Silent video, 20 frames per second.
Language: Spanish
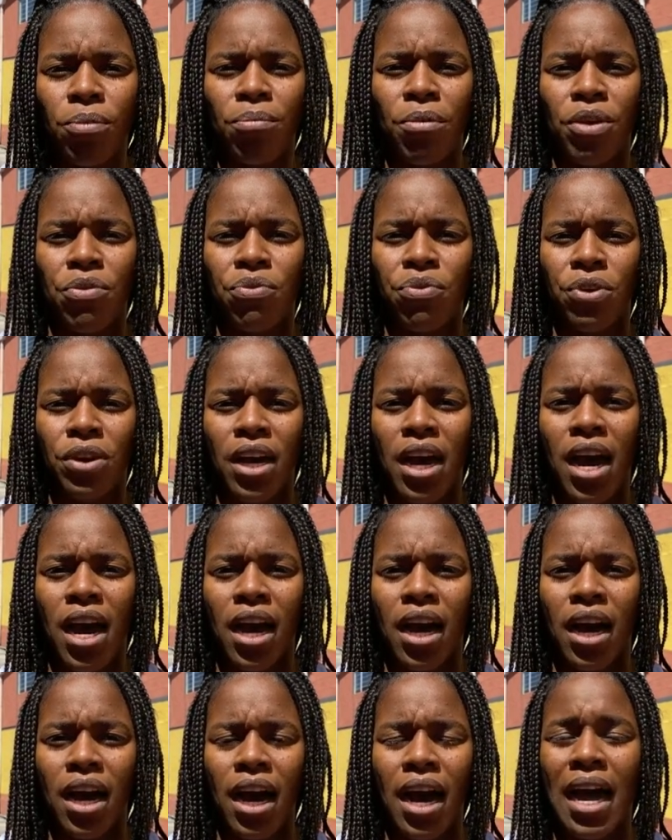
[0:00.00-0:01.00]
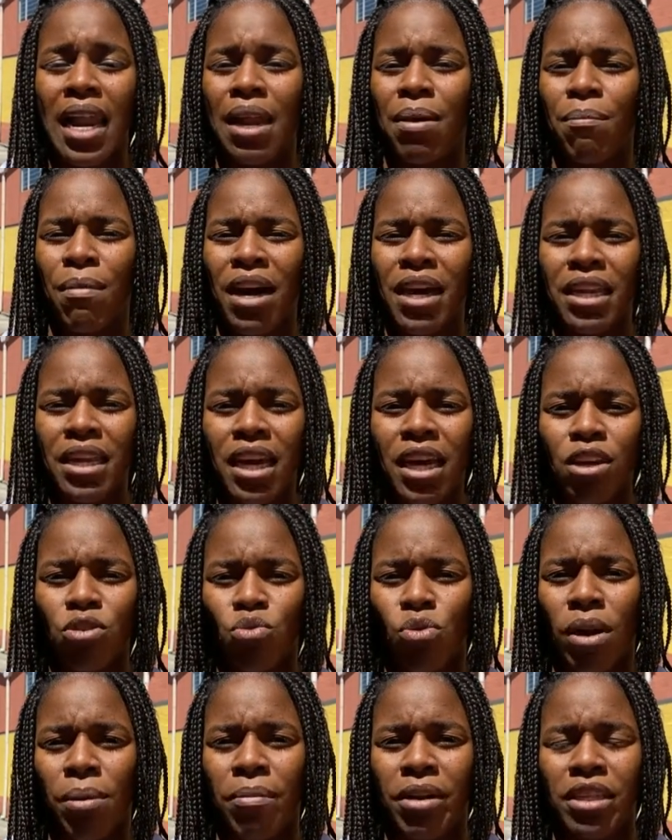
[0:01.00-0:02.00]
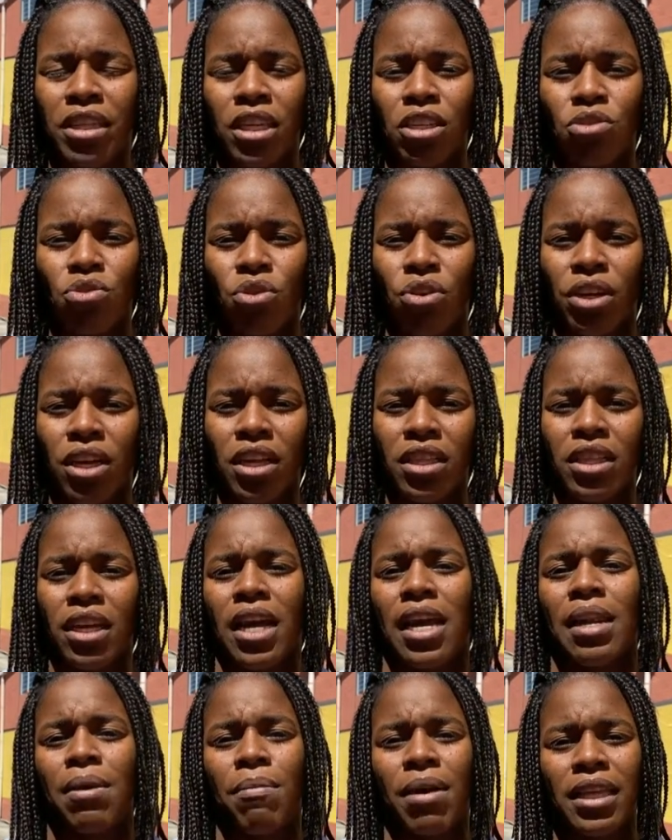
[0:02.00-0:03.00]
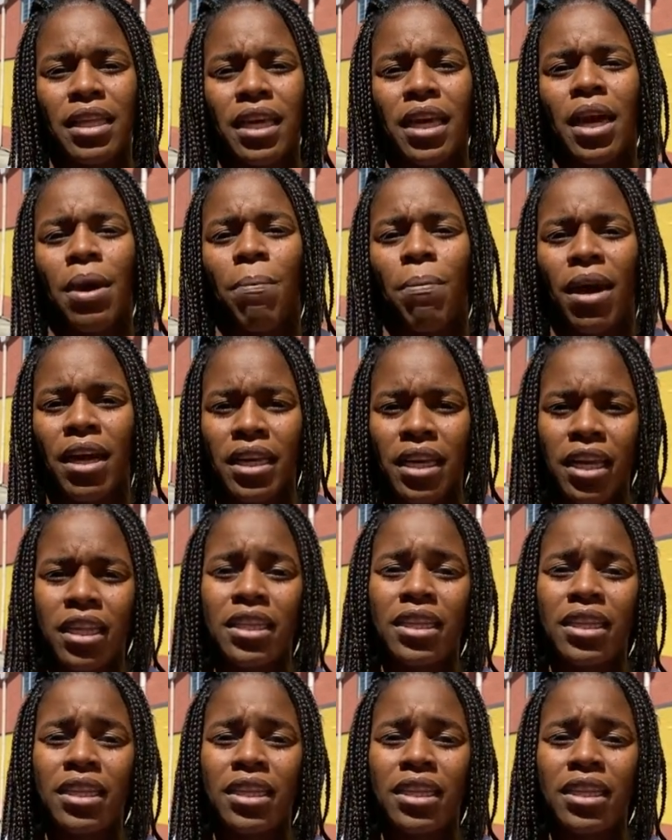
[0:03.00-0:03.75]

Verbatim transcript: me fui a Alemania, actualmente estoy entre Alemania y España,